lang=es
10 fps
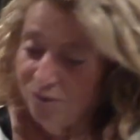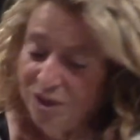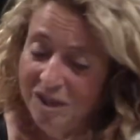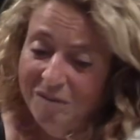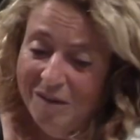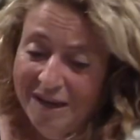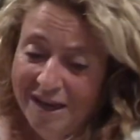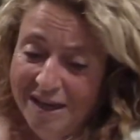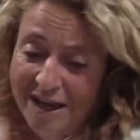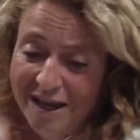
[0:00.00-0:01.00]
dos niñas
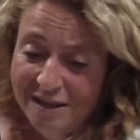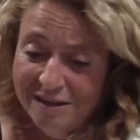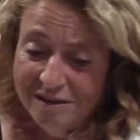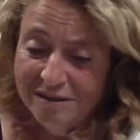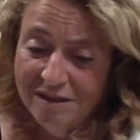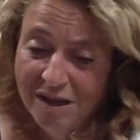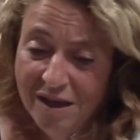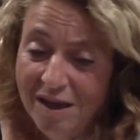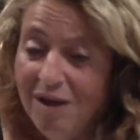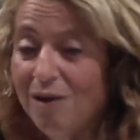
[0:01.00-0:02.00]
pequeñas,
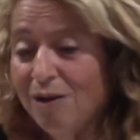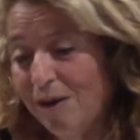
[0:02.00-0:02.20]
mm.